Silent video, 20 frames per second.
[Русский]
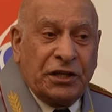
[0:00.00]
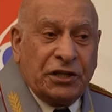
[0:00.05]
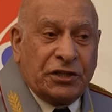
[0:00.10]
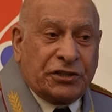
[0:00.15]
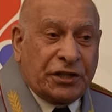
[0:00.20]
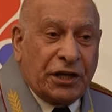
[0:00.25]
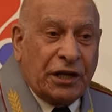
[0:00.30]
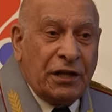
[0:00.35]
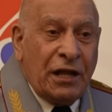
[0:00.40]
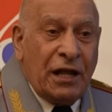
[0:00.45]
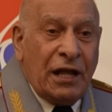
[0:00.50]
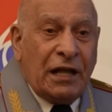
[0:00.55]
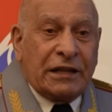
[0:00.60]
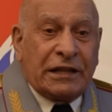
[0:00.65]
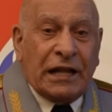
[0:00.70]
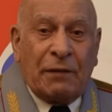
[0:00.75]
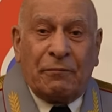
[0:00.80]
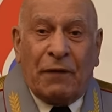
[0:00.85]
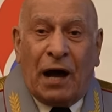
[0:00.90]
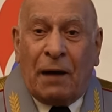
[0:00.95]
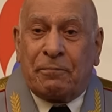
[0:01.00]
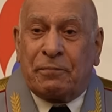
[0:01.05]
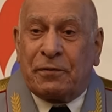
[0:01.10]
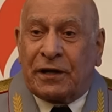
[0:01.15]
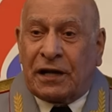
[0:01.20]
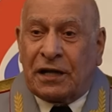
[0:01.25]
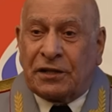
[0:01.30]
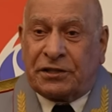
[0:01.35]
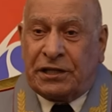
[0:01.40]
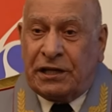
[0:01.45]
тысяч. Там
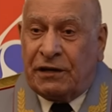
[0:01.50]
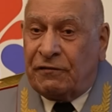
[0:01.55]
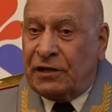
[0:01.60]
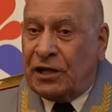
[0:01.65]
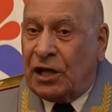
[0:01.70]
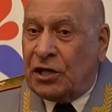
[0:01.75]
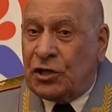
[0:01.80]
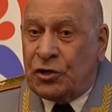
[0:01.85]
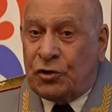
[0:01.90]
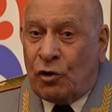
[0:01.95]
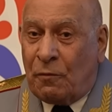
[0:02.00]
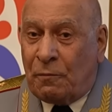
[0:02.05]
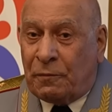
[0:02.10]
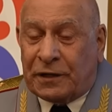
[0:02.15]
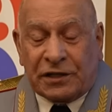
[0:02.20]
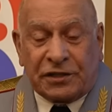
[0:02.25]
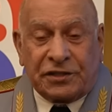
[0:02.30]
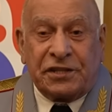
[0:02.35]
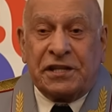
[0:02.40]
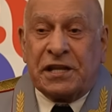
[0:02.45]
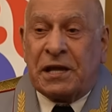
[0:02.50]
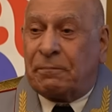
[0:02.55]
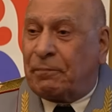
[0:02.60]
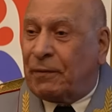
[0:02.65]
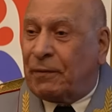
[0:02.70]
оперативная емкость не